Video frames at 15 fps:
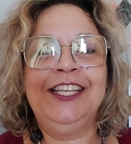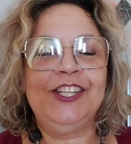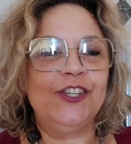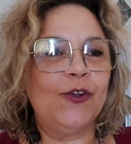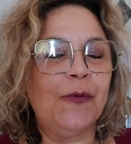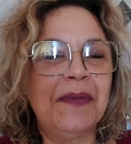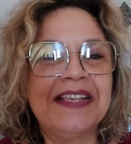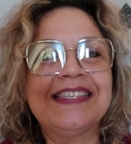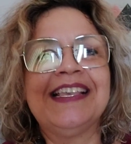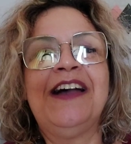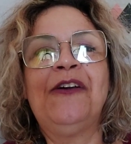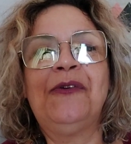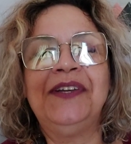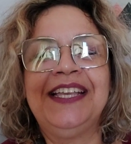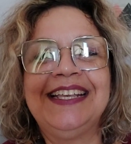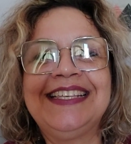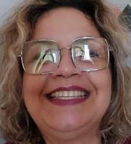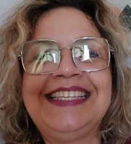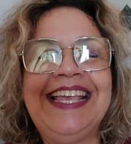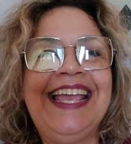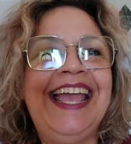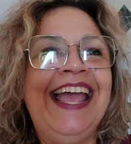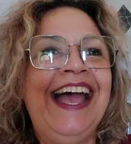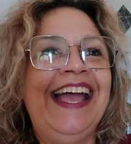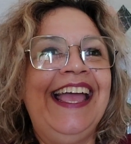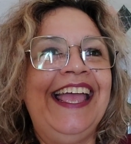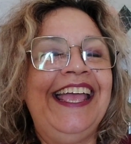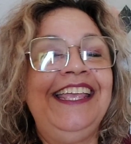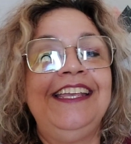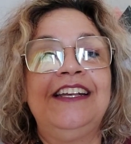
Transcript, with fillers: de começar a conhecer é,